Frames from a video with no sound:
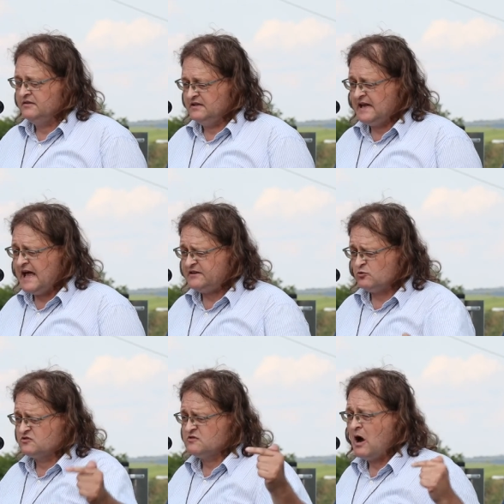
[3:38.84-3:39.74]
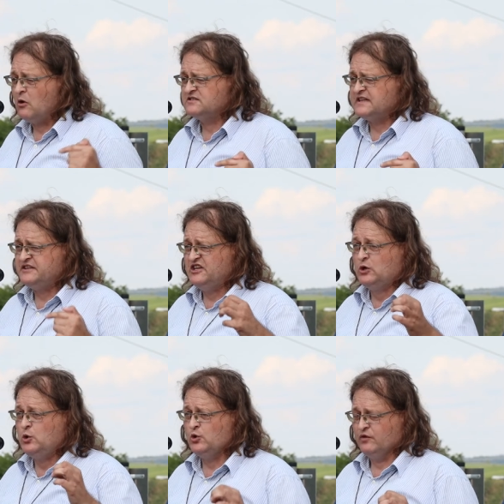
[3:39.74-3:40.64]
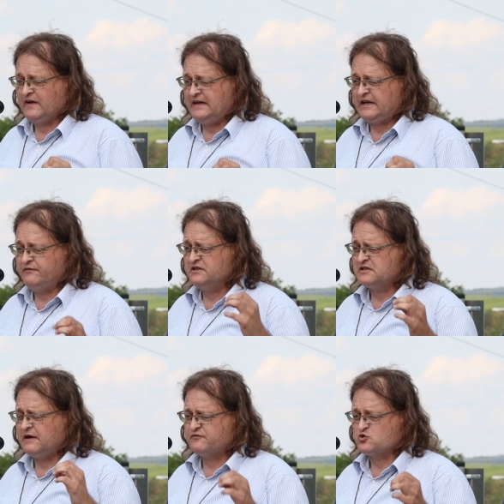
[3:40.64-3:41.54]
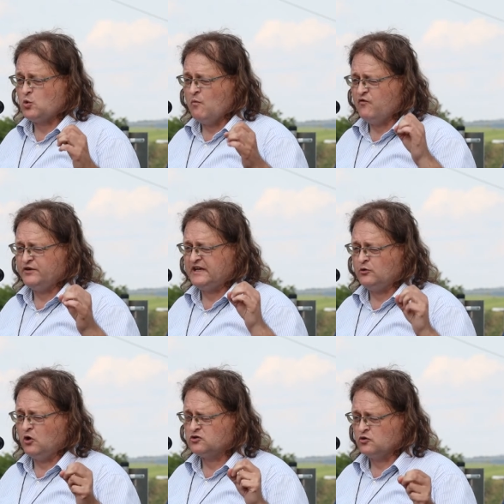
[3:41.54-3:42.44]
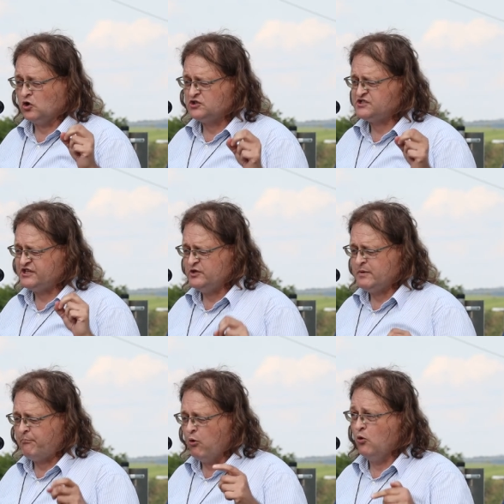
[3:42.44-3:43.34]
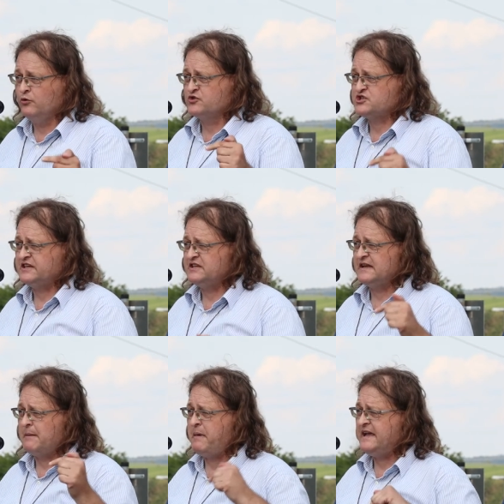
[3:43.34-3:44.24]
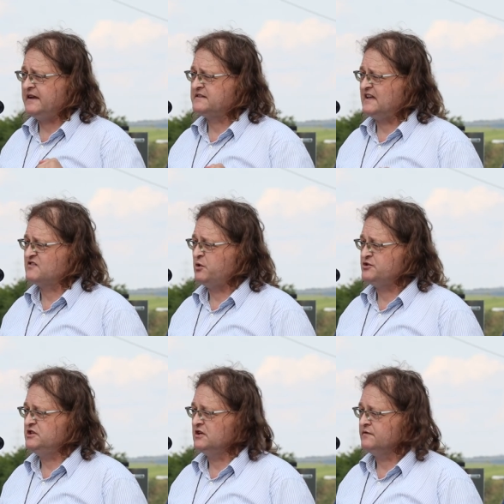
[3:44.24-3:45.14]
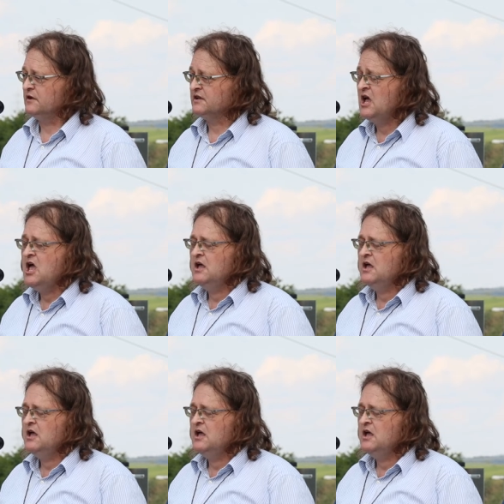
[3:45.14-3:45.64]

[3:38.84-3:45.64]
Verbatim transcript: Die Leitungen zum Ausland, die glühen, weil der Windkraftstrom von der Nord- und Ostsee über Polen und Tschechien nach Bayern transportiert wird.